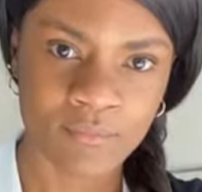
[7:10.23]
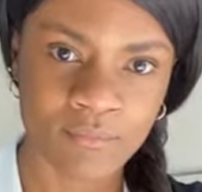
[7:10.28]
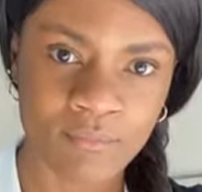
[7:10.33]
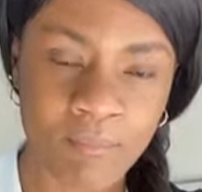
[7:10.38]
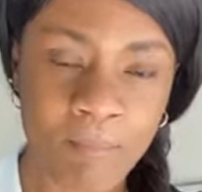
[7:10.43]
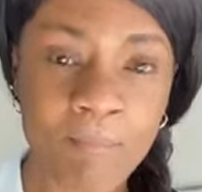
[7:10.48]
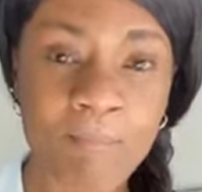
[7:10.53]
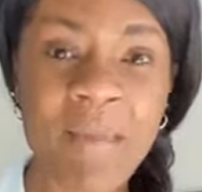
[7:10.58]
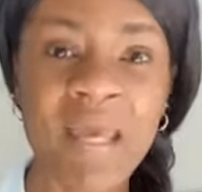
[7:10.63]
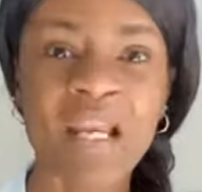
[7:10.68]

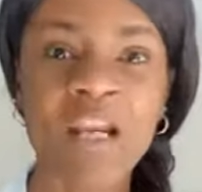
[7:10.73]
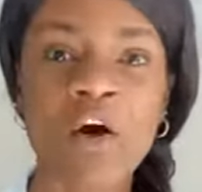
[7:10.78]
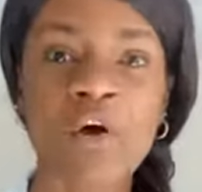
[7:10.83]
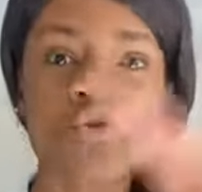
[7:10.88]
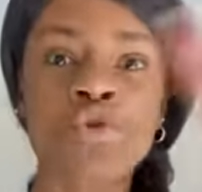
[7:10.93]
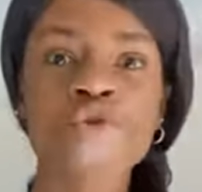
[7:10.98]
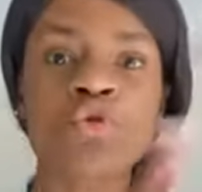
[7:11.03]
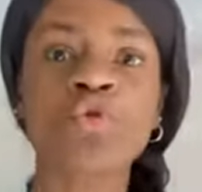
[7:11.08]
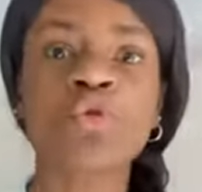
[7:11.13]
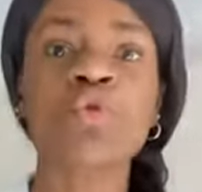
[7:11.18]

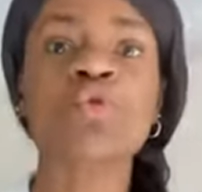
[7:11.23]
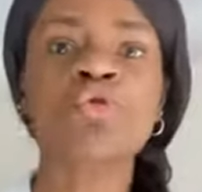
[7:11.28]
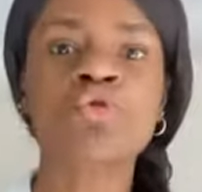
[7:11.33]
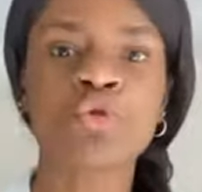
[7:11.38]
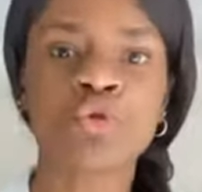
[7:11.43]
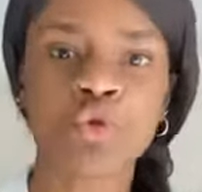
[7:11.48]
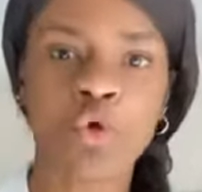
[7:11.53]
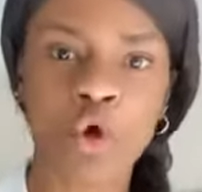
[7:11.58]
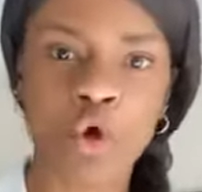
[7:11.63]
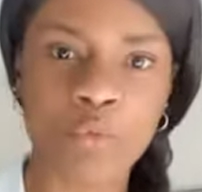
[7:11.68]
mélange toute
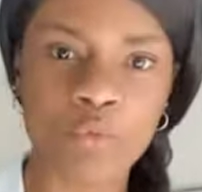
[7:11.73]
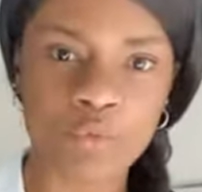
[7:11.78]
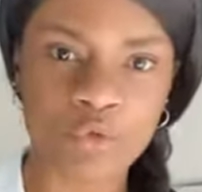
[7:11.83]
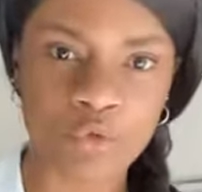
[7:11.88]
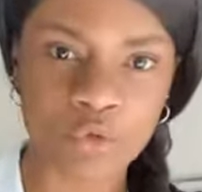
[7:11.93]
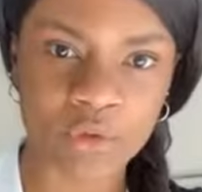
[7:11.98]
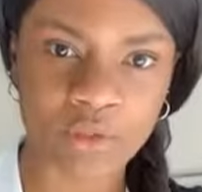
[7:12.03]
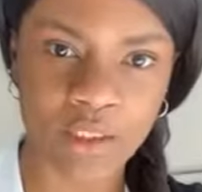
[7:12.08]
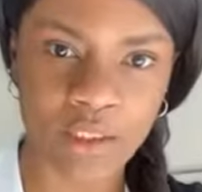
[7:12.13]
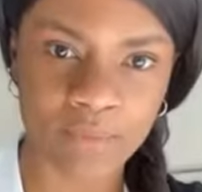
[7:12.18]
une
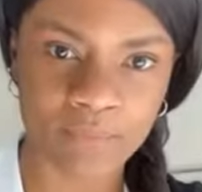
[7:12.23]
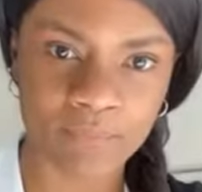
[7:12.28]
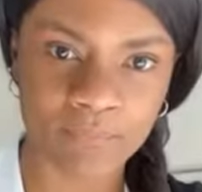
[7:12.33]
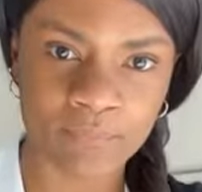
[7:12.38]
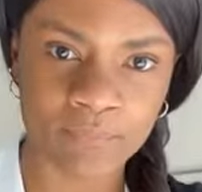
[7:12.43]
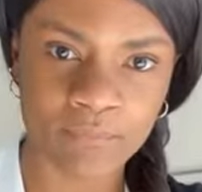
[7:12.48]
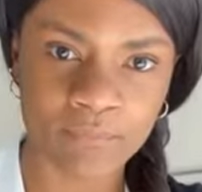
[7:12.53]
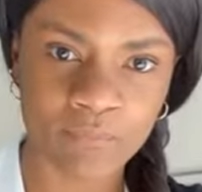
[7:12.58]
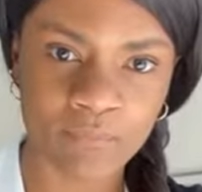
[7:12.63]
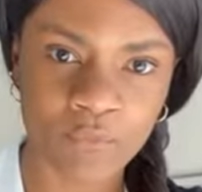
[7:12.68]
communauté,
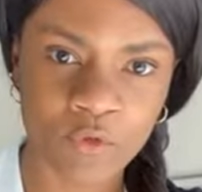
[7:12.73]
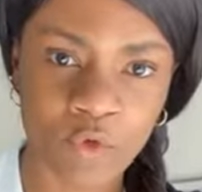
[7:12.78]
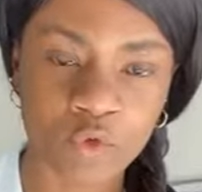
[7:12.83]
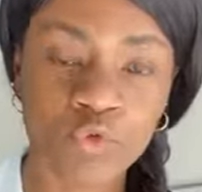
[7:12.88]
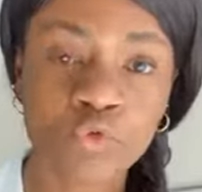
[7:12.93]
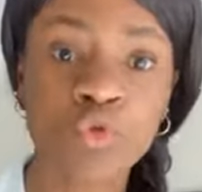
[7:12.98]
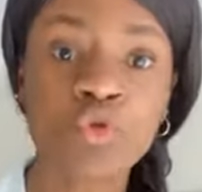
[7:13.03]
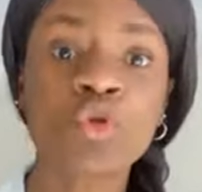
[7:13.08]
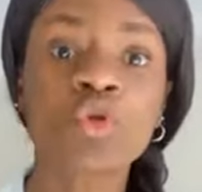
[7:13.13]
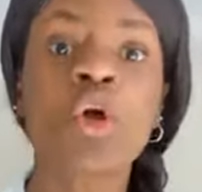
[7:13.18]

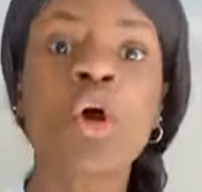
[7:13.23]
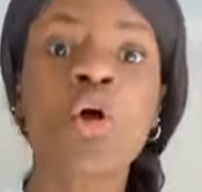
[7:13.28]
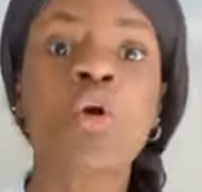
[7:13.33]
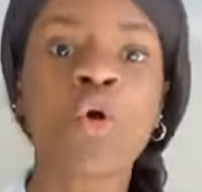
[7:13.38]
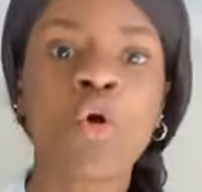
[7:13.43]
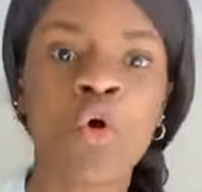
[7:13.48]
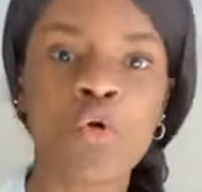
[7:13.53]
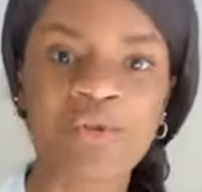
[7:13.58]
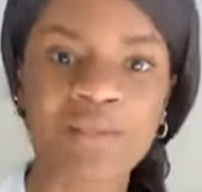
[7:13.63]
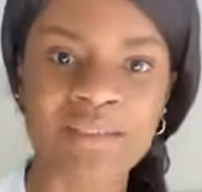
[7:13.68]
tout un
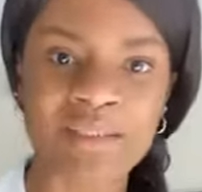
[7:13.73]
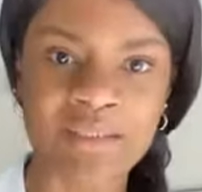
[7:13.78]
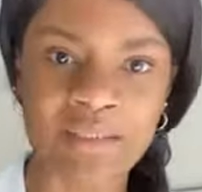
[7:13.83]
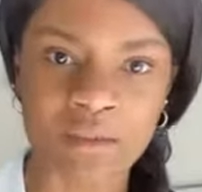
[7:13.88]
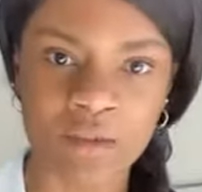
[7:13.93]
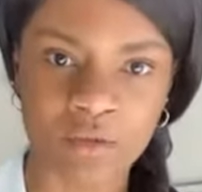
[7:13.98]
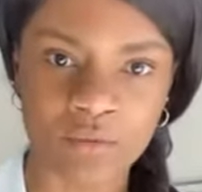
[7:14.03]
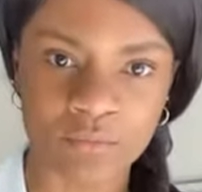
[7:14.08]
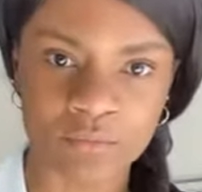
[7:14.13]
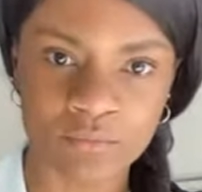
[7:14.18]

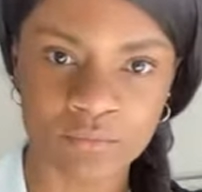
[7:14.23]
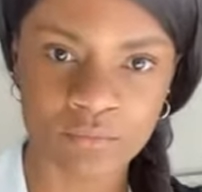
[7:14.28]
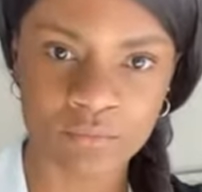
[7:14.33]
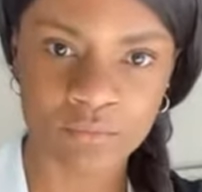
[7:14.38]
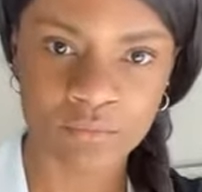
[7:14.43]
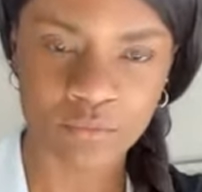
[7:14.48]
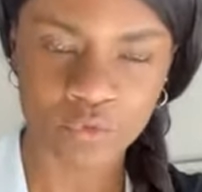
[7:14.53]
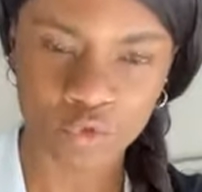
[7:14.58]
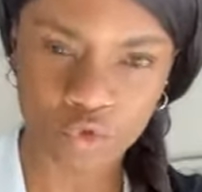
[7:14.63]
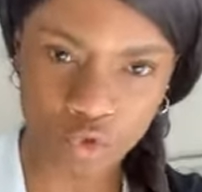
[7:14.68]
continent,
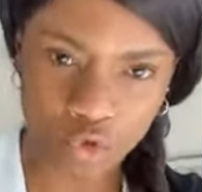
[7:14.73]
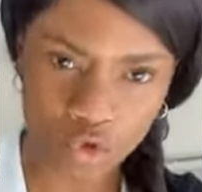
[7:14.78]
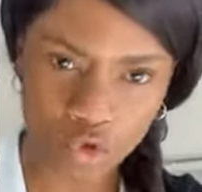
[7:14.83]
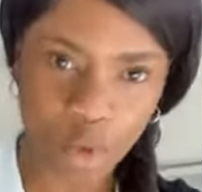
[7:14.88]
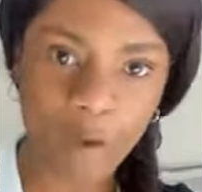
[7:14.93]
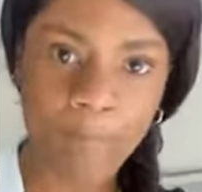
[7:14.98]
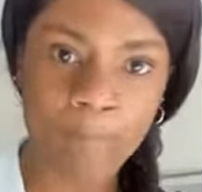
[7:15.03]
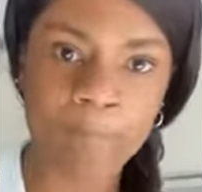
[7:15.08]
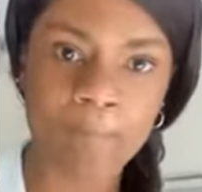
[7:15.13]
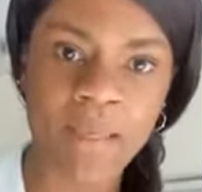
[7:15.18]
tout
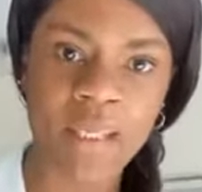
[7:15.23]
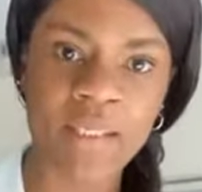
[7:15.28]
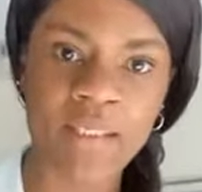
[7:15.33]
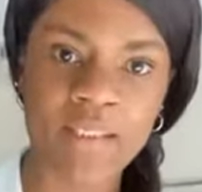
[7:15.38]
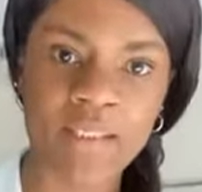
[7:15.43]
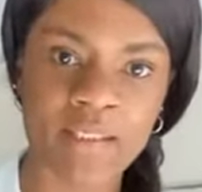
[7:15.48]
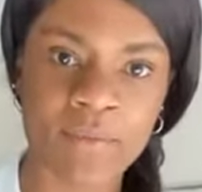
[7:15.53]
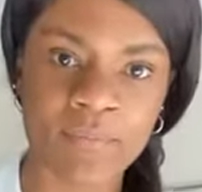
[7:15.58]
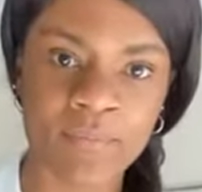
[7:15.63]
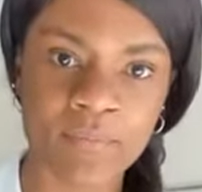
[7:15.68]
un
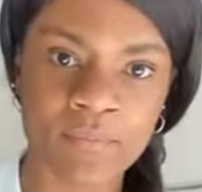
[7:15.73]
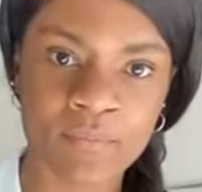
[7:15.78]
pays,